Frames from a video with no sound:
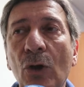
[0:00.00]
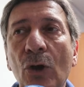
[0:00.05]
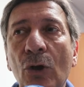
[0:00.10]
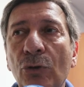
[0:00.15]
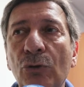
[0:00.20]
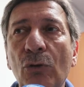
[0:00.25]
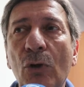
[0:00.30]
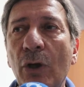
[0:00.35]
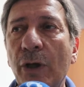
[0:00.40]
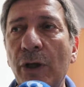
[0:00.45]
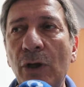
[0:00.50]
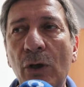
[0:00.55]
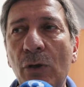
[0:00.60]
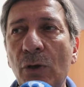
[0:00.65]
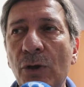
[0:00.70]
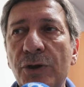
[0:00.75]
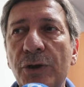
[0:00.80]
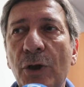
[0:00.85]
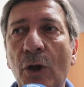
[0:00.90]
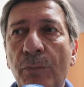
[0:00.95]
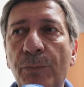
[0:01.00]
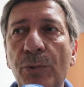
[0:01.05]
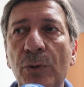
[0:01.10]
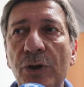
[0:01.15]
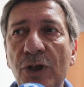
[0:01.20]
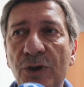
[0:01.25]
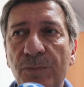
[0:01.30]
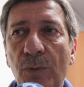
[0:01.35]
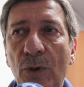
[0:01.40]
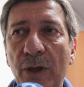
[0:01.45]
solo che noi non siamo più
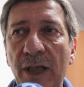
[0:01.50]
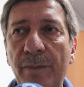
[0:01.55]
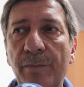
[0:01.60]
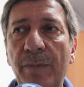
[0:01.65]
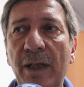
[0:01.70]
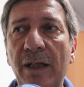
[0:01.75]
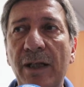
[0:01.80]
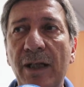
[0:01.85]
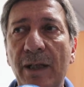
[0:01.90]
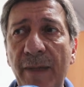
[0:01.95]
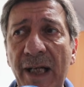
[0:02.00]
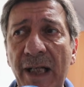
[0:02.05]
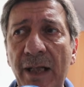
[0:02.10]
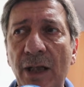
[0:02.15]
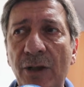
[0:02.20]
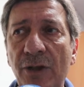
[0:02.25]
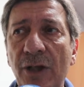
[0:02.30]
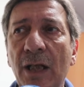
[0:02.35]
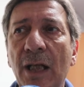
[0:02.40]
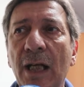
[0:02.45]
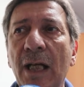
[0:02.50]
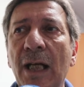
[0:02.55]
disponibili da medici